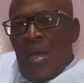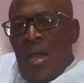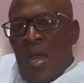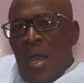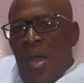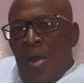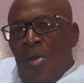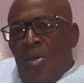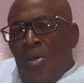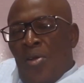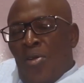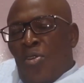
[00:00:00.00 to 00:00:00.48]

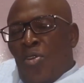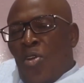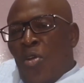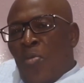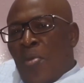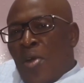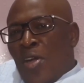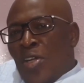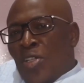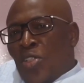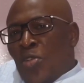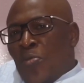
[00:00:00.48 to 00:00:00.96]
Alors,
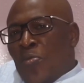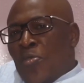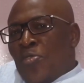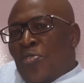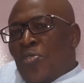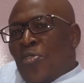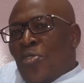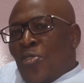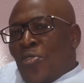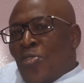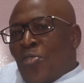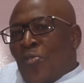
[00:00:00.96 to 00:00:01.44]
comment je me
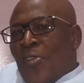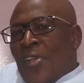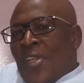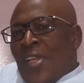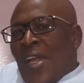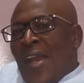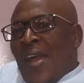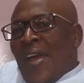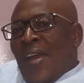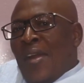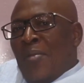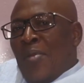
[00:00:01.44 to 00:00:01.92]
suis retrouvé dans
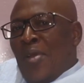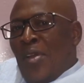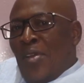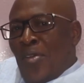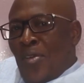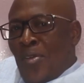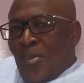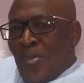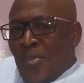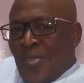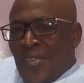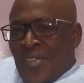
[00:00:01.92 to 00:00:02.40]
la
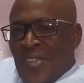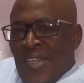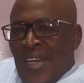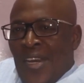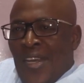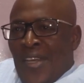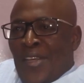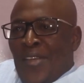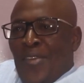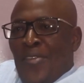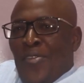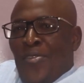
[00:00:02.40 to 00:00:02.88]
rébellion C'est la
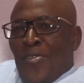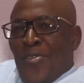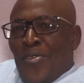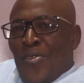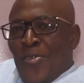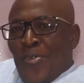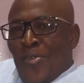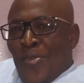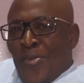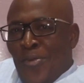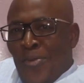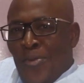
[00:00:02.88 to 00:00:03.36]

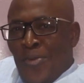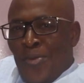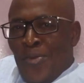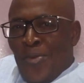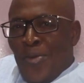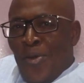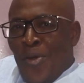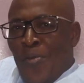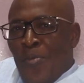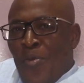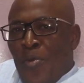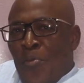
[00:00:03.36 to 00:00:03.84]
question
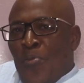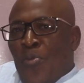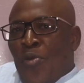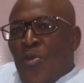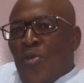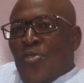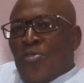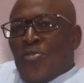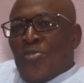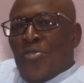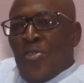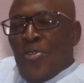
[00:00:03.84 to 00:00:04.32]
qu'on me
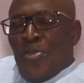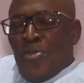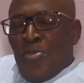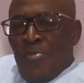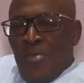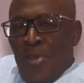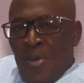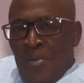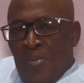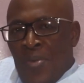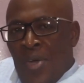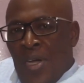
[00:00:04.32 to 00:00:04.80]
pose
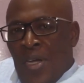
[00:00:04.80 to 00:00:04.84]
régulièrement.